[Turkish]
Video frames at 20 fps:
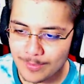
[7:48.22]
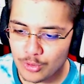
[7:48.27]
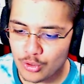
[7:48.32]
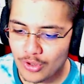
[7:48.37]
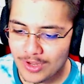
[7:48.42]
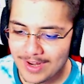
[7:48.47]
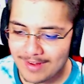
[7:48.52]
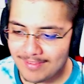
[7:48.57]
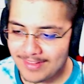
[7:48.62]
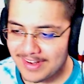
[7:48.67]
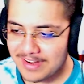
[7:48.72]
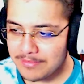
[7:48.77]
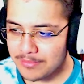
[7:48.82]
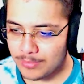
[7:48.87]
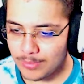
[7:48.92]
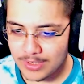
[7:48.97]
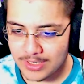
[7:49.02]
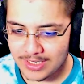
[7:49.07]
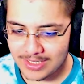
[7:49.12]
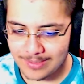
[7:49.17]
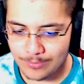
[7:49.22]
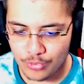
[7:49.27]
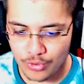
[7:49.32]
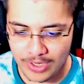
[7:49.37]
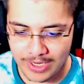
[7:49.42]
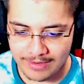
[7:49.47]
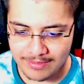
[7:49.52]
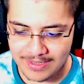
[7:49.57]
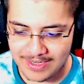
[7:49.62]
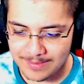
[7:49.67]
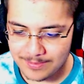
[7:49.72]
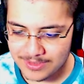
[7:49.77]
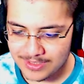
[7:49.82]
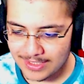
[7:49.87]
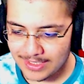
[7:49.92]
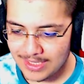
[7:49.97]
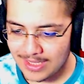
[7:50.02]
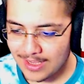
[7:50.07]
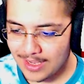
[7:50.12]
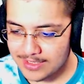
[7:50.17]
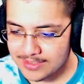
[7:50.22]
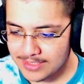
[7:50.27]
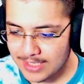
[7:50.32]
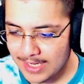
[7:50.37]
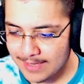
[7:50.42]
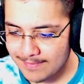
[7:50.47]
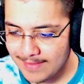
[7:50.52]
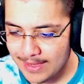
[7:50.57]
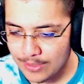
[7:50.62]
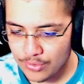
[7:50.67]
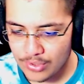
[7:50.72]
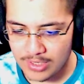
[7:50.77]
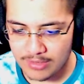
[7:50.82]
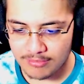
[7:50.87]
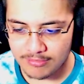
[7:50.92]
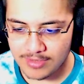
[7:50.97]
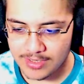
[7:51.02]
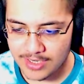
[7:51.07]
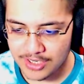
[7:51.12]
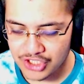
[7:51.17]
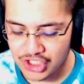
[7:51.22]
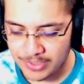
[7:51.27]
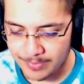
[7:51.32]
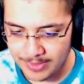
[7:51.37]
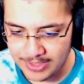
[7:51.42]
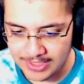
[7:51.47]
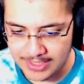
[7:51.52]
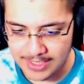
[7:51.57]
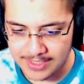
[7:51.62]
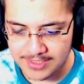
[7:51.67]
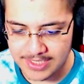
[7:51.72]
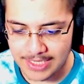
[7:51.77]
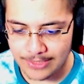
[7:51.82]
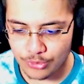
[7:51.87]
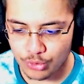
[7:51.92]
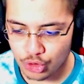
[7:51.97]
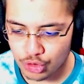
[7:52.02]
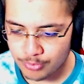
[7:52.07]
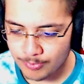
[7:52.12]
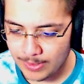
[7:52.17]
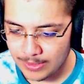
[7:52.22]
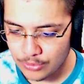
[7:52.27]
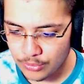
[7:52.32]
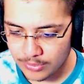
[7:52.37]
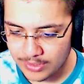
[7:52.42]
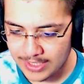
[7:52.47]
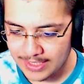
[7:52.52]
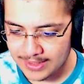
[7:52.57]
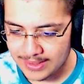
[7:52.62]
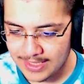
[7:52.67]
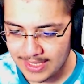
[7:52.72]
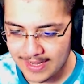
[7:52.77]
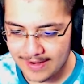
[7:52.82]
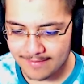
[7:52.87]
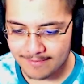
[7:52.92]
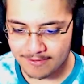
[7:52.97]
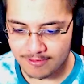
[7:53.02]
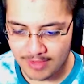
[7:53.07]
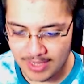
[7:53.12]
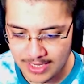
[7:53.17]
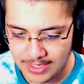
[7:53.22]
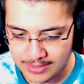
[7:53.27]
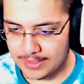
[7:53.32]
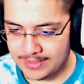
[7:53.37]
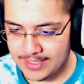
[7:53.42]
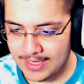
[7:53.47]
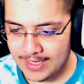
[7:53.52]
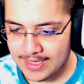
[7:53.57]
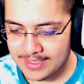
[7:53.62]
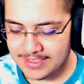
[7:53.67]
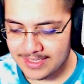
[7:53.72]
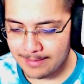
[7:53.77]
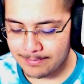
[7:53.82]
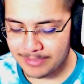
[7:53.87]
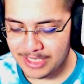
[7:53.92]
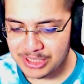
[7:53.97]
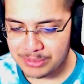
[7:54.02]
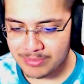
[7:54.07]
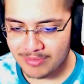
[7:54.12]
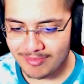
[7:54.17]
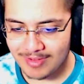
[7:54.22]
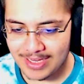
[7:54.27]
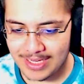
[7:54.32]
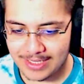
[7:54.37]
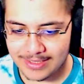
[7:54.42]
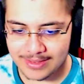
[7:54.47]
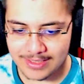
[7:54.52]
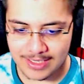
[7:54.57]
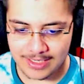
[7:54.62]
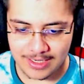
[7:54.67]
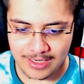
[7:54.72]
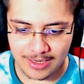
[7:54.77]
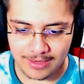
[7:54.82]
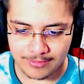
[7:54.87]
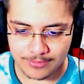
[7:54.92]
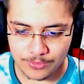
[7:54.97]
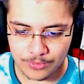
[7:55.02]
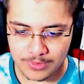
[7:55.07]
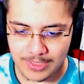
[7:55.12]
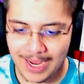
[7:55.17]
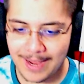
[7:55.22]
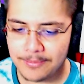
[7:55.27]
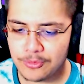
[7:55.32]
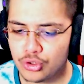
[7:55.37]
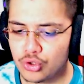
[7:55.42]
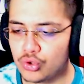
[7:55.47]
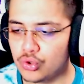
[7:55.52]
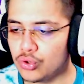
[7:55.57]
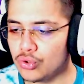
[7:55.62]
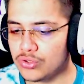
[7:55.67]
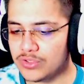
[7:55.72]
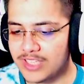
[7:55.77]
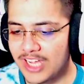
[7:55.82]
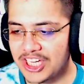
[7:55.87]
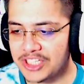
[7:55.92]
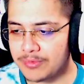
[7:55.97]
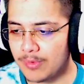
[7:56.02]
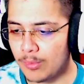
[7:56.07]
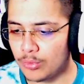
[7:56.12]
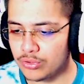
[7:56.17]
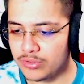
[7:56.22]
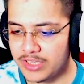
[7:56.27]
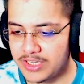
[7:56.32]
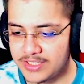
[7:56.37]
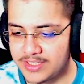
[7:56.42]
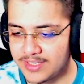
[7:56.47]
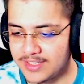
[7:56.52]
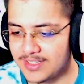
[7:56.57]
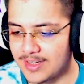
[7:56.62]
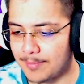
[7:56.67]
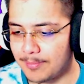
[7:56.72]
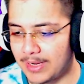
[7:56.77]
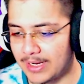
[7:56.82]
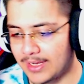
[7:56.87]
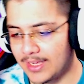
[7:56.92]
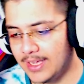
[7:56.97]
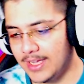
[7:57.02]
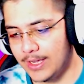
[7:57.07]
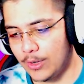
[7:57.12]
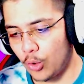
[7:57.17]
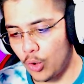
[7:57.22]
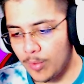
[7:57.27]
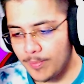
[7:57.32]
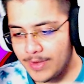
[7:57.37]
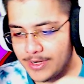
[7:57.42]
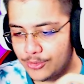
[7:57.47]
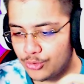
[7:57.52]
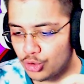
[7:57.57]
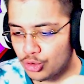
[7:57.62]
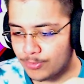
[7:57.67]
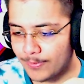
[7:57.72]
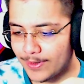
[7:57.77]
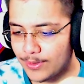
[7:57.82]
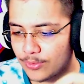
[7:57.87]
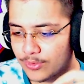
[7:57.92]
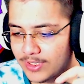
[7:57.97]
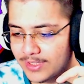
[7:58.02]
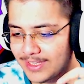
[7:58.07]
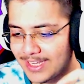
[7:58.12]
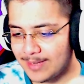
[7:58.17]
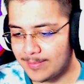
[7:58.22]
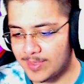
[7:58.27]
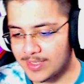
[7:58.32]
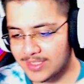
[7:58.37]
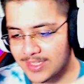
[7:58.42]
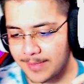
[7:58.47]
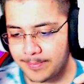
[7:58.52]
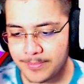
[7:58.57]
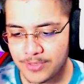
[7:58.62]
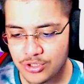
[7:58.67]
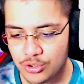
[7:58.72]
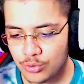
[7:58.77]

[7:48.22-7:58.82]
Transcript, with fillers: görevlere bir bakalım. Görevlerimizde neler? Hasar ver görevi var. Aşamalı kazan. Düşman yok etler var. Tek hesaplaşma veya knockout. Abi şu saçma modu değiştireceğim bak. 15 düşman yok et elmas kapmacı